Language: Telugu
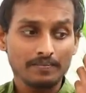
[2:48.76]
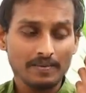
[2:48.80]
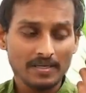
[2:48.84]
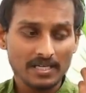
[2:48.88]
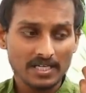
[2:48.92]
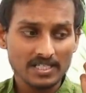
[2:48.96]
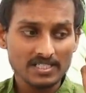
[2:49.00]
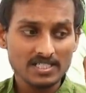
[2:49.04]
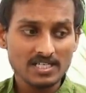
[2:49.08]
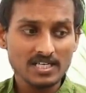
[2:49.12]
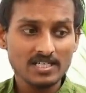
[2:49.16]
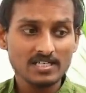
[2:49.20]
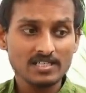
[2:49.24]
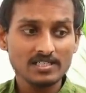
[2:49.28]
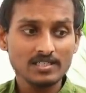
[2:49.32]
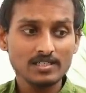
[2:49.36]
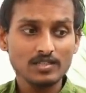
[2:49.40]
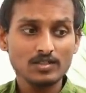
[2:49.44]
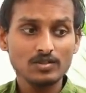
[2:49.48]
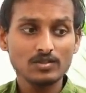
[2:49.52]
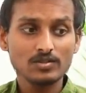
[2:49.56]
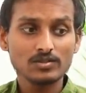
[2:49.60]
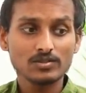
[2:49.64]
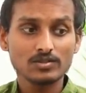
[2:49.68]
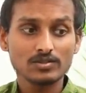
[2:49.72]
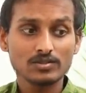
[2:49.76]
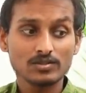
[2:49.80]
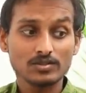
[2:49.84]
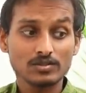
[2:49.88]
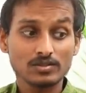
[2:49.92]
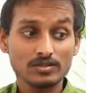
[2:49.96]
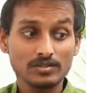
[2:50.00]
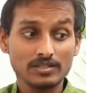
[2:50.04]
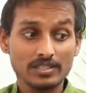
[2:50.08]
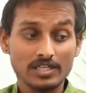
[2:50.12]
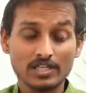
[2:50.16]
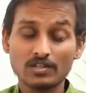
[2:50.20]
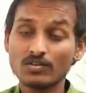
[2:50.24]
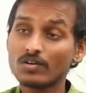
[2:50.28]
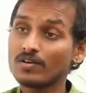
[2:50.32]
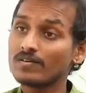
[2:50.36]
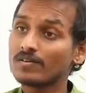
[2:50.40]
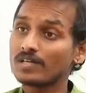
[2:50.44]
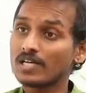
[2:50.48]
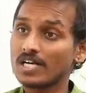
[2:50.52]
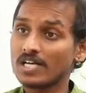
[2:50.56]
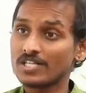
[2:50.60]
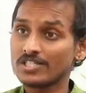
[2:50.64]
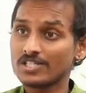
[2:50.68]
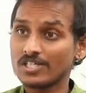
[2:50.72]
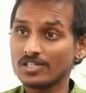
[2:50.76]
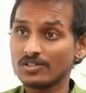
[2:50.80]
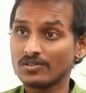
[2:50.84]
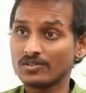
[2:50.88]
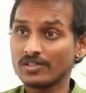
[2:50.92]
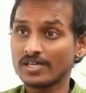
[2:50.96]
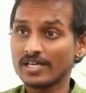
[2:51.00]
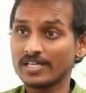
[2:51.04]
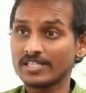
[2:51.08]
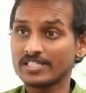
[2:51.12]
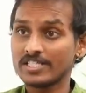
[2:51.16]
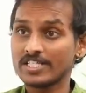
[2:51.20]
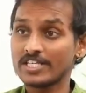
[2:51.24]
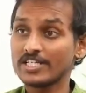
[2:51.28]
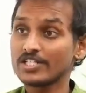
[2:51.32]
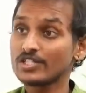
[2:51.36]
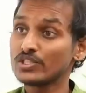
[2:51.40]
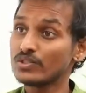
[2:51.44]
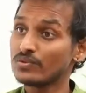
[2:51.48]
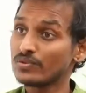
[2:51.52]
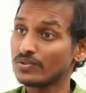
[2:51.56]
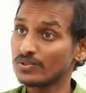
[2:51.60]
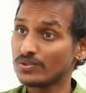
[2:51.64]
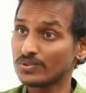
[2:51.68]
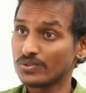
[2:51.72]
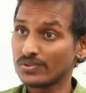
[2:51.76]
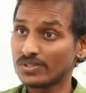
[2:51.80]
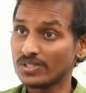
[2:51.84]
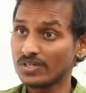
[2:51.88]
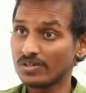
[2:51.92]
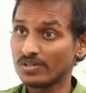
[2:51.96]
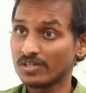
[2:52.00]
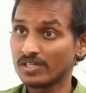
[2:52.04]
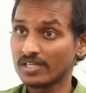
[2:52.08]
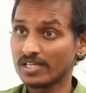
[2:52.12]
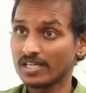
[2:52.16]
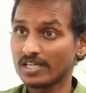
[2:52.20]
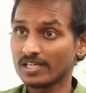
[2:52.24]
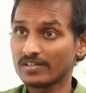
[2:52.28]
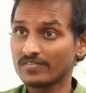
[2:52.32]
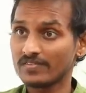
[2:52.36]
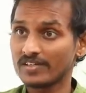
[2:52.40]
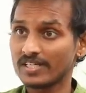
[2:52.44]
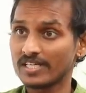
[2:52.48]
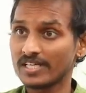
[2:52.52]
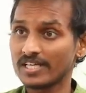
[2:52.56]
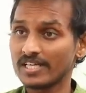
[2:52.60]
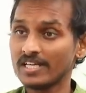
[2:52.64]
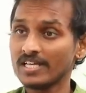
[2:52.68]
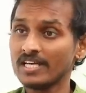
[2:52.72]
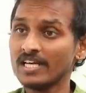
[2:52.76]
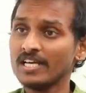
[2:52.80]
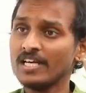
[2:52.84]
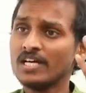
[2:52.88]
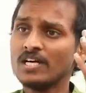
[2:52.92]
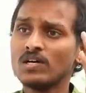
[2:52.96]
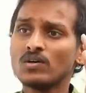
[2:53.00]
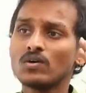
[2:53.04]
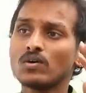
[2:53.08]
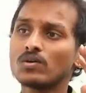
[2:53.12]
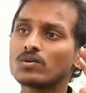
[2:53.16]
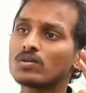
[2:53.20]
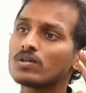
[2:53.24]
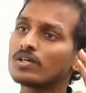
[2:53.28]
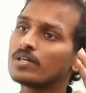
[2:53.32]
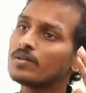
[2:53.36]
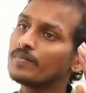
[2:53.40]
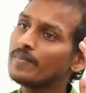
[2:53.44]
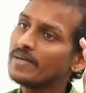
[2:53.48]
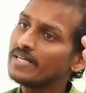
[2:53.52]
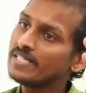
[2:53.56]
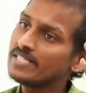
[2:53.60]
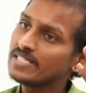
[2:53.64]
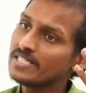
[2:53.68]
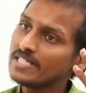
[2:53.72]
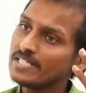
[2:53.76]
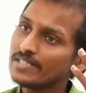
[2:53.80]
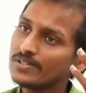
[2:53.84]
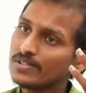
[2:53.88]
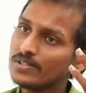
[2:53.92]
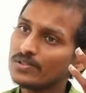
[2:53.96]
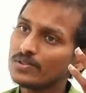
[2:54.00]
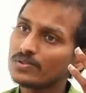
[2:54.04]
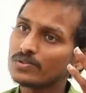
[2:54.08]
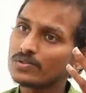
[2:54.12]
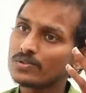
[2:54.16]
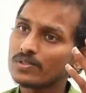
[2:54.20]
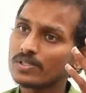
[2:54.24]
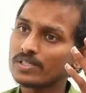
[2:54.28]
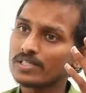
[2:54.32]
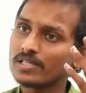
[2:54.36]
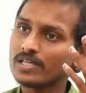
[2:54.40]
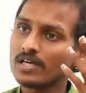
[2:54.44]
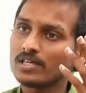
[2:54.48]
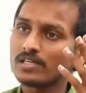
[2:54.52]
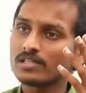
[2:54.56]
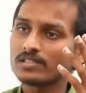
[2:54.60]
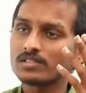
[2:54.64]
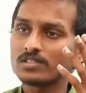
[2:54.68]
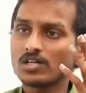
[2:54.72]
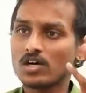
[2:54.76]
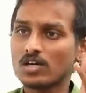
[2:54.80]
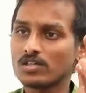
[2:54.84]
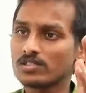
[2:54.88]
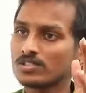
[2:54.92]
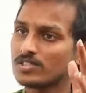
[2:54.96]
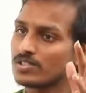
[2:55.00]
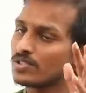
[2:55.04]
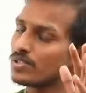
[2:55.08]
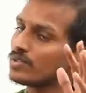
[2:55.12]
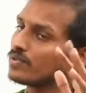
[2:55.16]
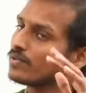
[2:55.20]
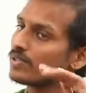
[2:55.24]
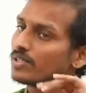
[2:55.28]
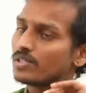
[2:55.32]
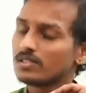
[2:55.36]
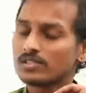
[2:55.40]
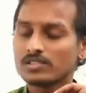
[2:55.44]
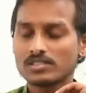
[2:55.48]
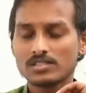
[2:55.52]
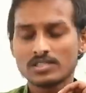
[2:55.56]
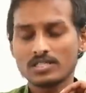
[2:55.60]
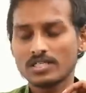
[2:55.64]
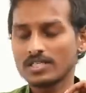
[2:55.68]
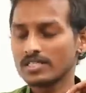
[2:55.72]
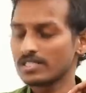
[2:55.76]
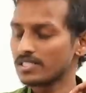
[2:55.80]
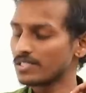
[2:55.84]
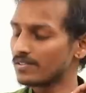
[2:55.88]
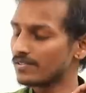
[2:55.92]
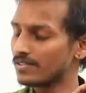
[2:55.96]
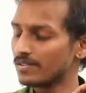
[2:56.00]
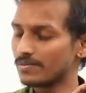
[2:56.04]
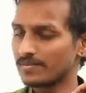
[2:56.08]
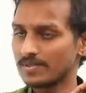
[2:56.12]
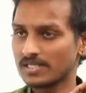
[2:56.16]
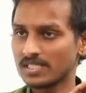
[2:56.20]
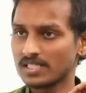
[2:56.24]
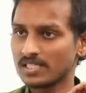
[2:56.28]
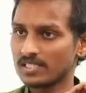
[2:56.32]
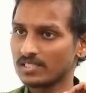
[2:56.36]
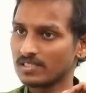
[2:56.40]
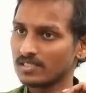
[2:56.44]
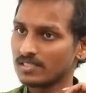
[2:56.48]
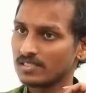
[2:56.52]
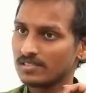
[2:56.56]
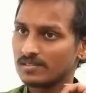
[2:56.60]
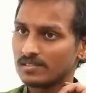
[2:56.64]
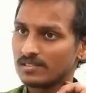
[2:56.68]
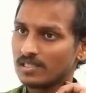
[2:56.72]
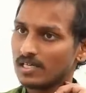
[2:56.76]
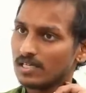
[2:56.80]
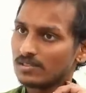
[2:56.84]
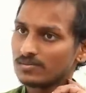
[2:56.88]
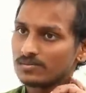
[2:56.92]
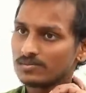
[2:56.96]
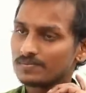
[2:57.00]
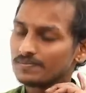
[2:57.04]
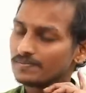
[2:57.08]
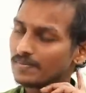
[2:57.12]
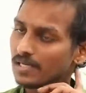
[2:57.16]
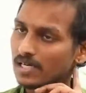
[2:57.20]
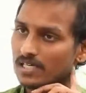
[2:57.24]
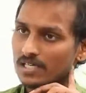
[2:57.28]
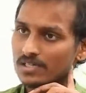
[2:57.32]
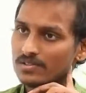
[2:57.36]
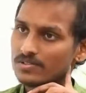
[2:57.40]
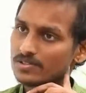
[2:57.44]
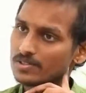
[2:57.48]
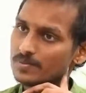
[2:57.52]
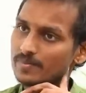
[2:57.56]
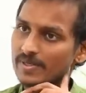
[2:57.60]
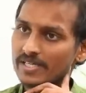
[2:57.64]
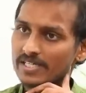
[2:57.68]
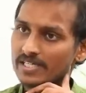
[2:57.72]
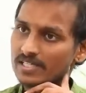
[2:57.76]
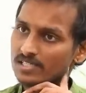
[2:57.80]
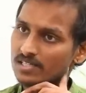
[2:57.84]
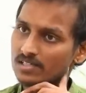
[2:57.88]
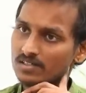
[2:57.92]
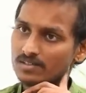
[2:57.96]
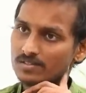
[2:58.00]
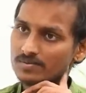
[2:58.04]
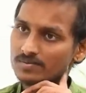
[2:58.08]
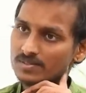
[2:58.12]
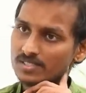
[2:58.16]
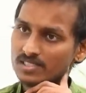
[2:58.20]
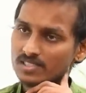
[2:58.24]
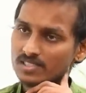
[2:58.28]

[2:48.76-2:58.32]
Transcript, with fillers: పక్క ఛానళ్ళు ఎక్కువ అవకాశాలు ఉన్నాయి చేంజ్ ఓవర్ చూద్దామని కానివ్వండి ఒక్కొక్కరి మైండ్ సెట్తో ఒక్కొక్కరి థాట్స్తో చేంజ్ అవ్వడం జరిగింది అక్కడ నుంచి బయటకు రావడం